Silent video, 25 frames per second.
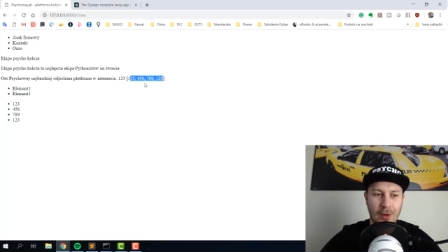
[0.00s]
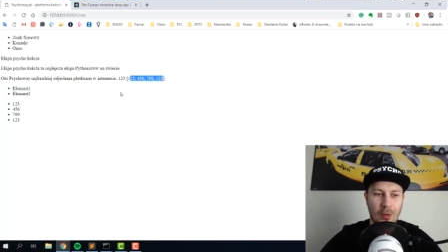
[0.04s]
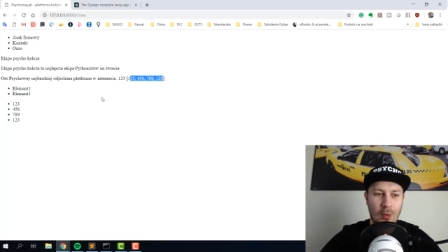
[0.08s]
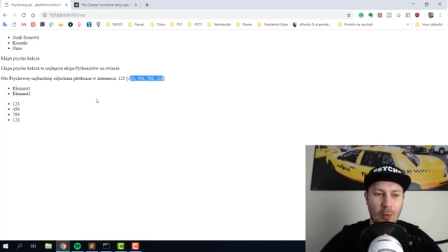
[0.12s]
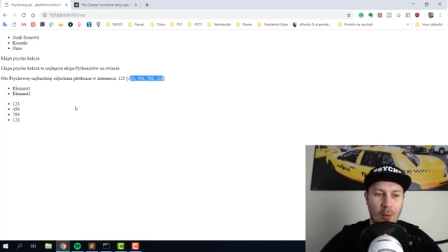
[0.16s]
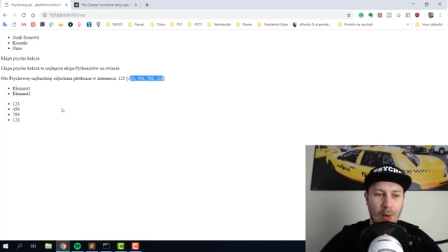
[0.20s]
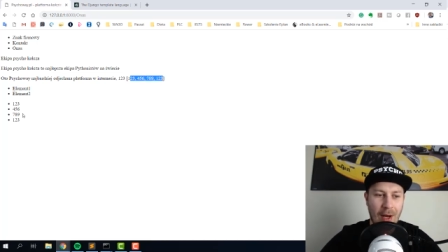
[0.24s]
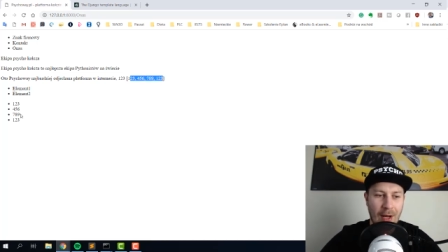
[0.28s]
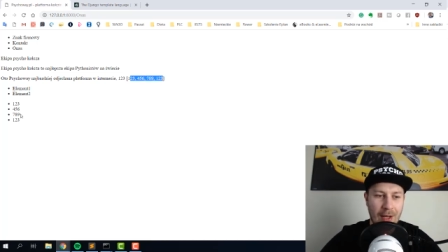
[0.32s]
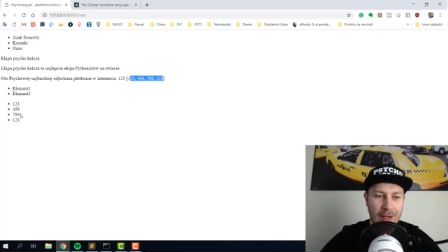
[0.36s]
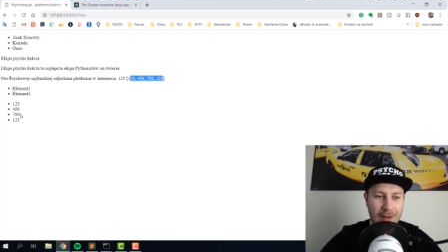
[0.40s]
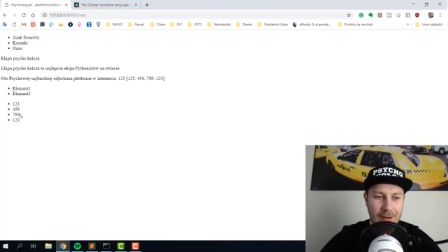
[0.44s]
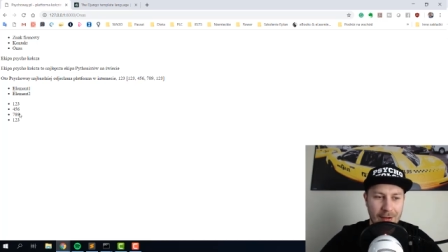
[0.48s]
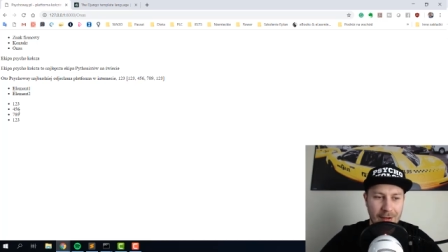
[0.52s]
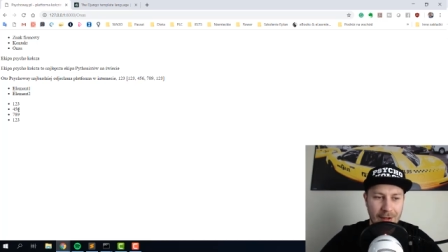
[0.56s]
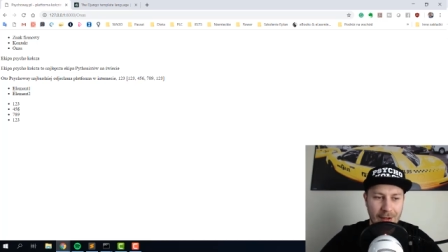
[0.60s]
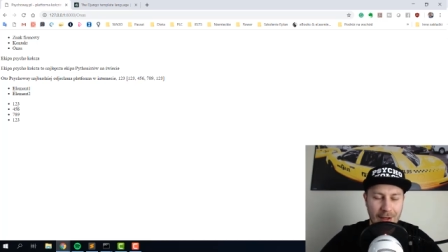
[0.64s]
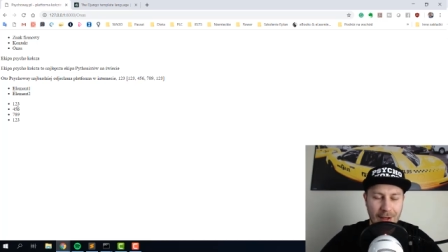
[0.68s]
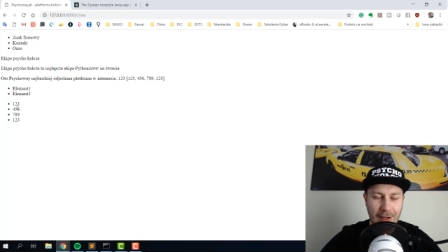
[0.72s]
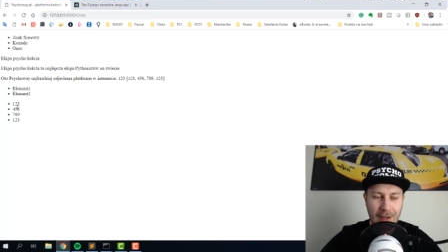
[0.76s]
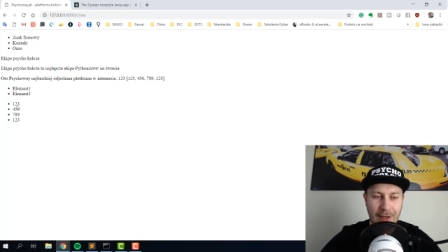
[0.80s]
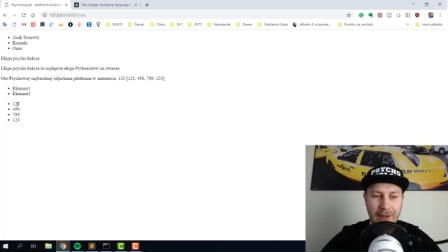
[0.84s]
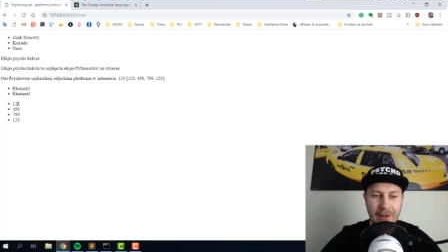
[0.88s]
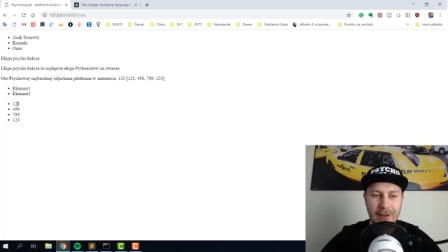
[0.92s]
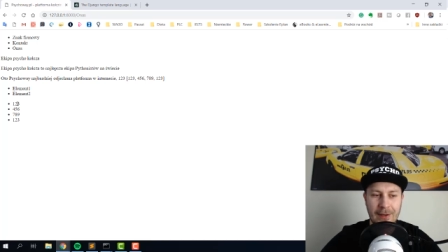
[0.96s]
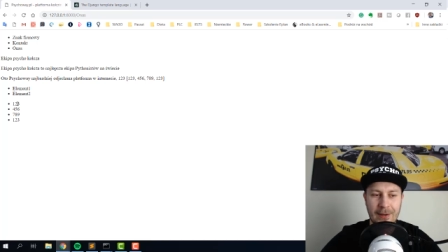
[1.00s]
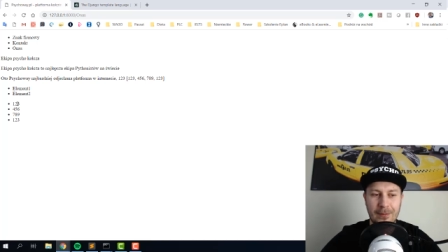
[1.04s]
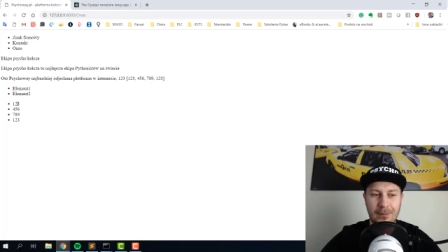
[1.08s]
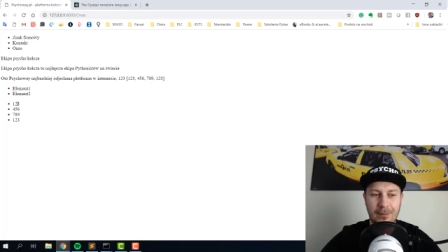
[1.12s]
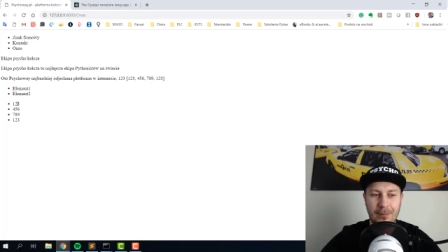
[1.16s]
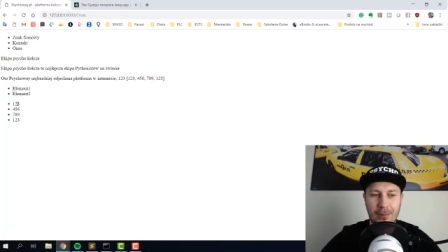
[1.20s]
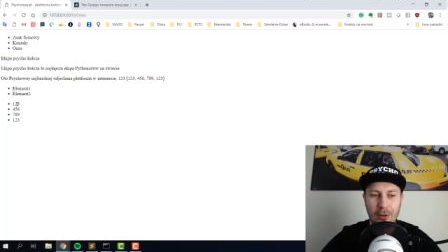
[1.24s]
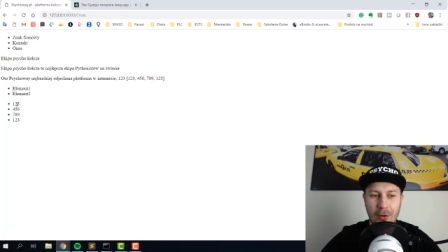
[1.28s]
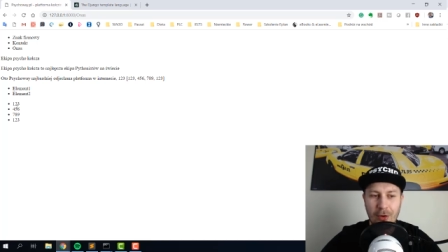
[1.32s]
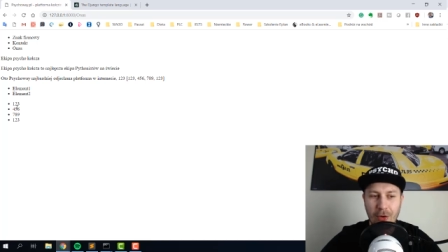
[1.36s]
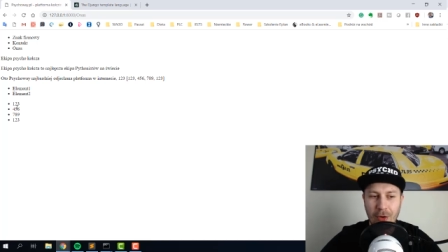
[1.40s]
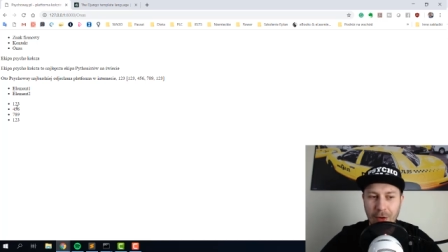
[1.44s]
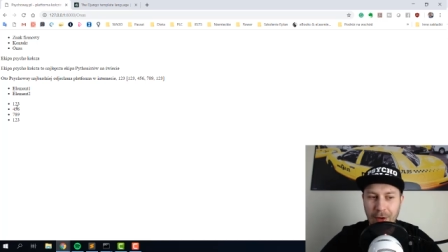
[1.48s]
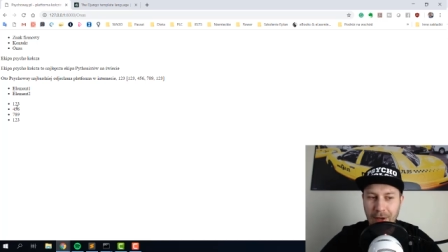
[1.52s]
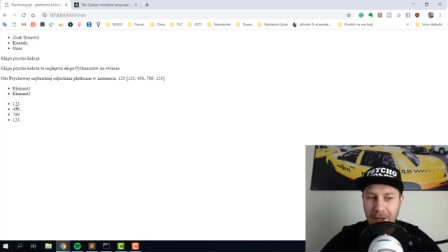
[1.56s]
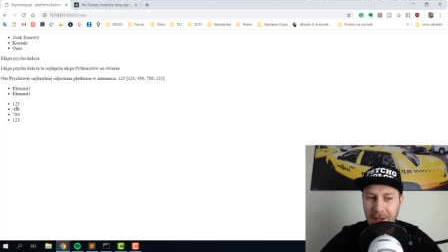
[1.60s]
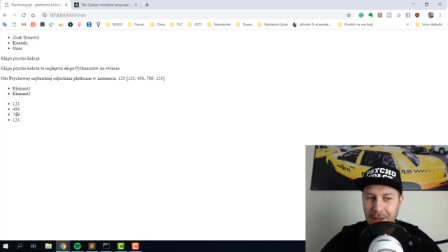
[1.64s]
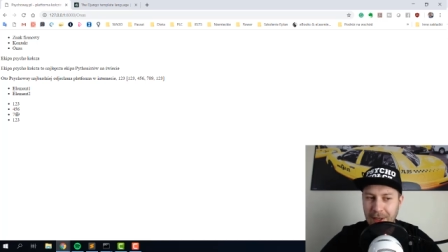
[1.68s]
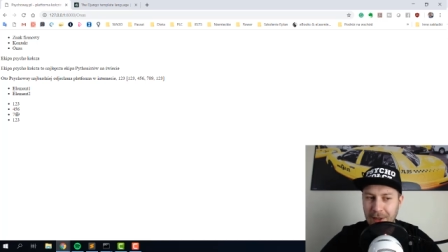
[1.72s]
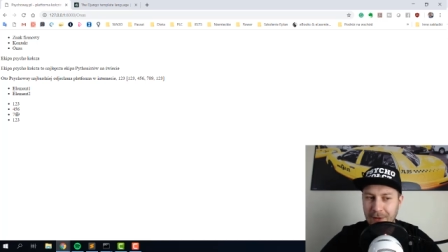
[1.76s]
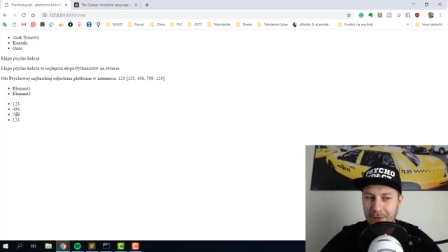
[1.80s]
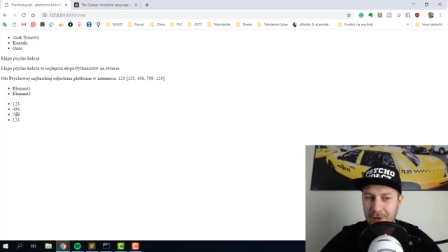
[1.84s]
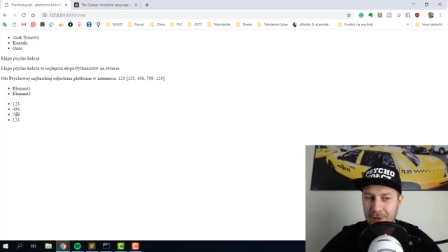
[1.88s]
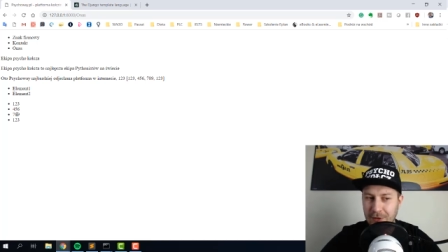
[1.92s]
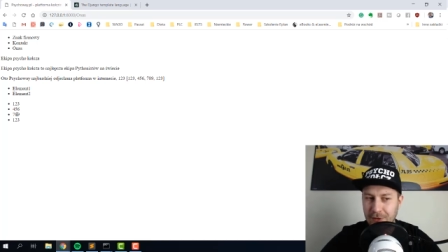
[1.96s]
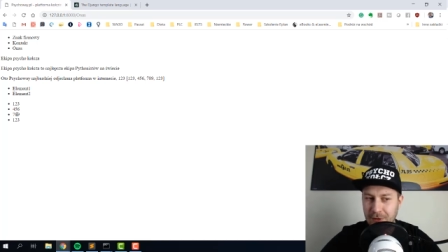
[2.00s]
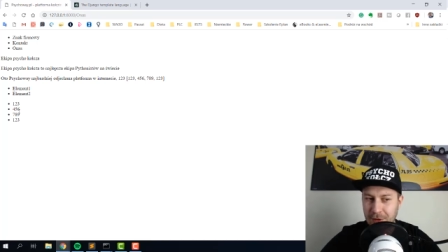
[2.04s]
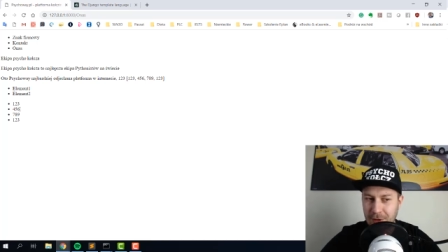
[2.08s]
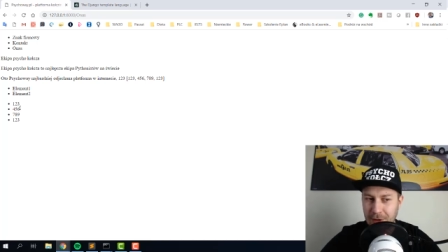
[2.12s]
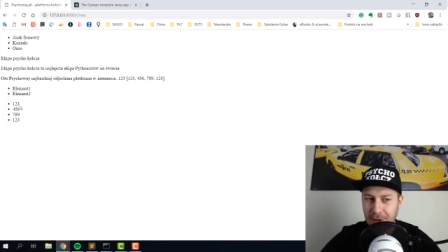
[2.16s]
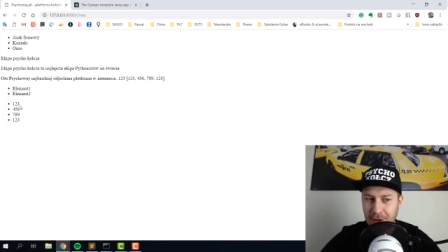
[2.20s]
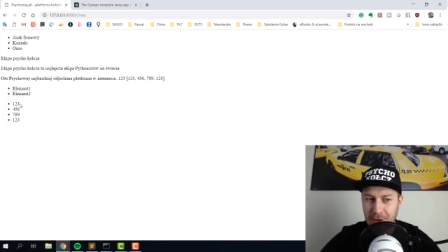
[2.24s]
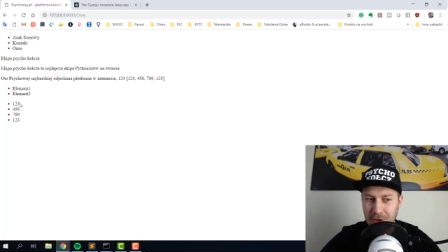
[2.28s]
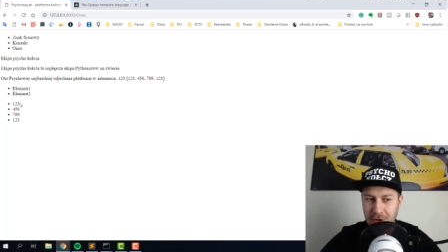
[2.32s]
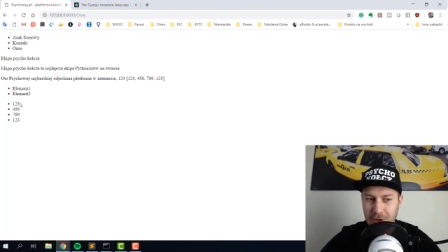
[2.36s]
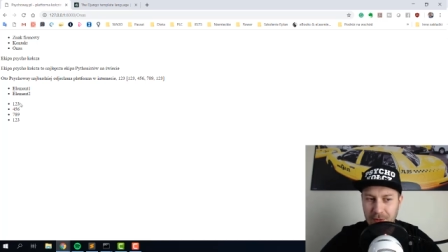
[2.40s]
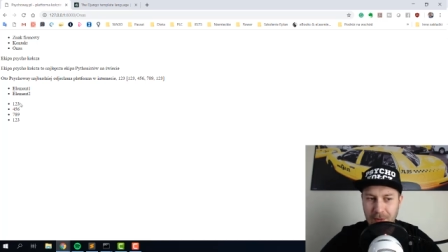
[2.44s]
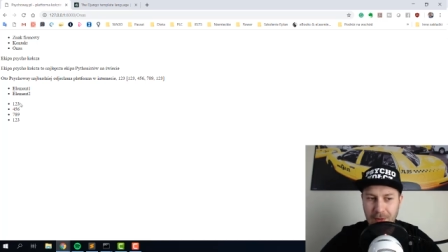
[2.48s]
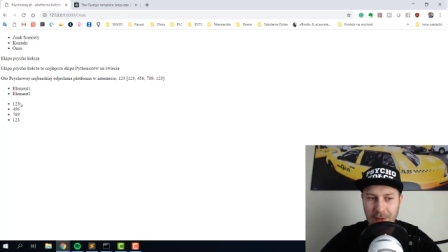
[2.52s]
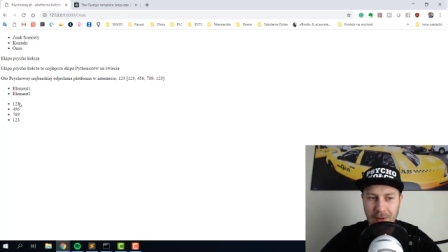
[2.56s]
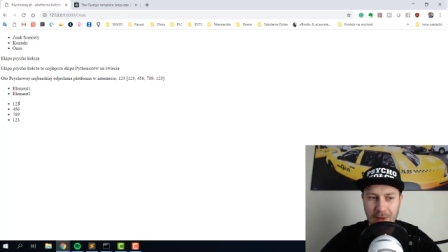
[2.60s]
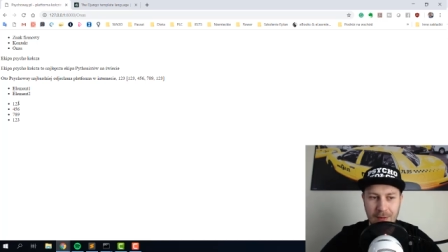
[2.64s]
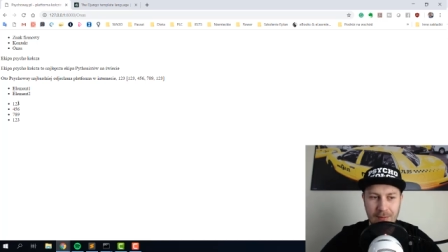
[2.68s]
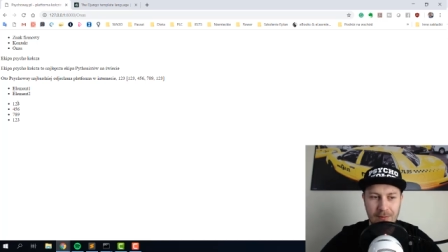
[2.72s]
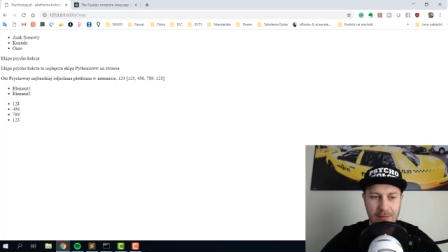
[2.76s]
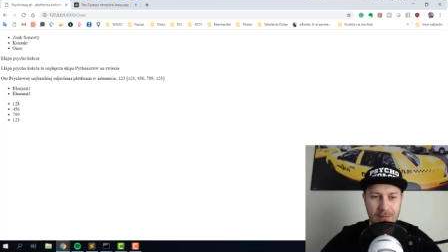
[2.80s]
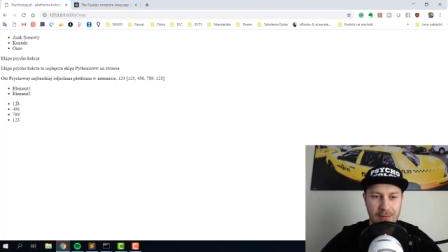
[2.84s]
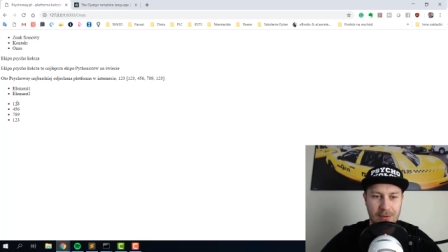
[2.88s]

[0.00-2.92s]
ładnie po kolei wyświetliliśmy.